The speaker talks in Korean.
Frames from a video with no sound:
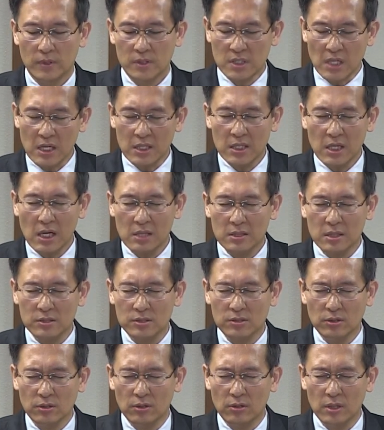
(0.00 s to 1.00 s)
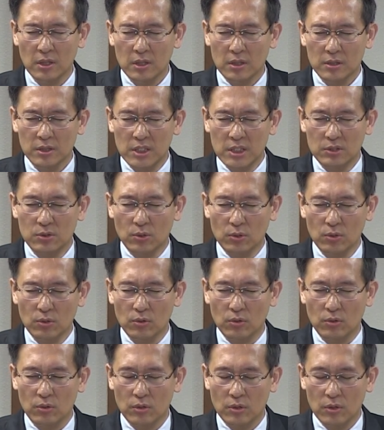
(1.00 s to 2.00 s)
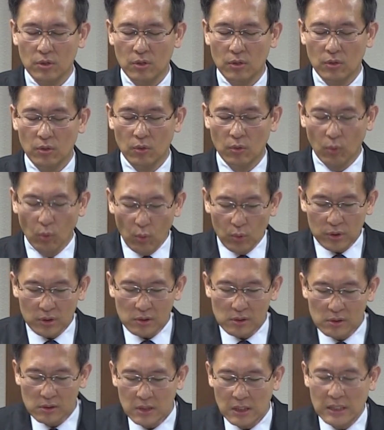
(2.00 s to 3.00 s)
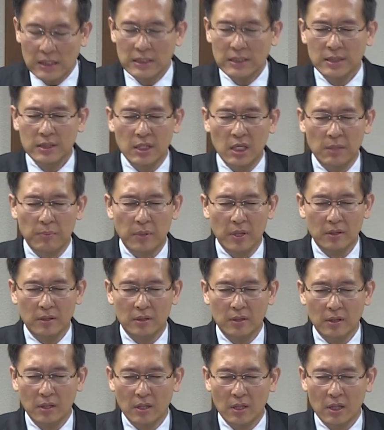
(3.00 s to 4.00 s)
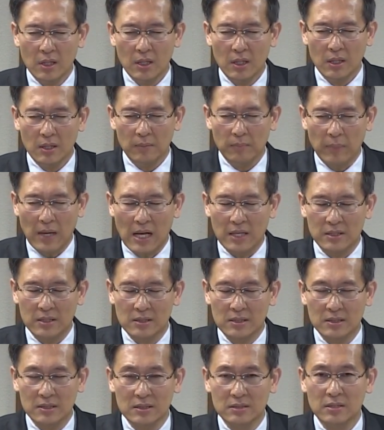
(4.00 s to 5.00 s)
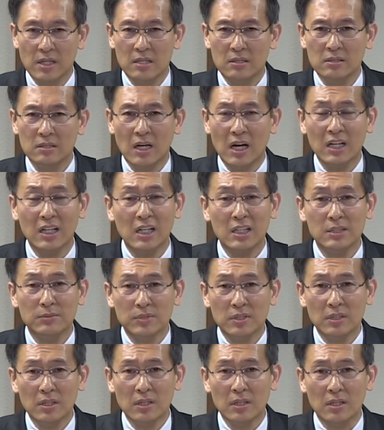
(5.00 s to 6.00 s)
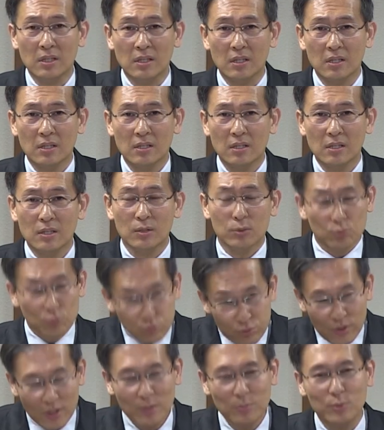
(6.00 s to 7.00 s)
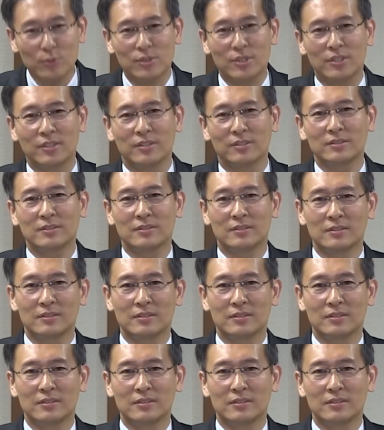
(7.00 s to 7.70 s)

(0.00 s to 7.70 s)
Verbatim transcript: 자리에 앉아서 기도로 오늘 예배 때 받을 은혜를 하나님께 구해 보세요.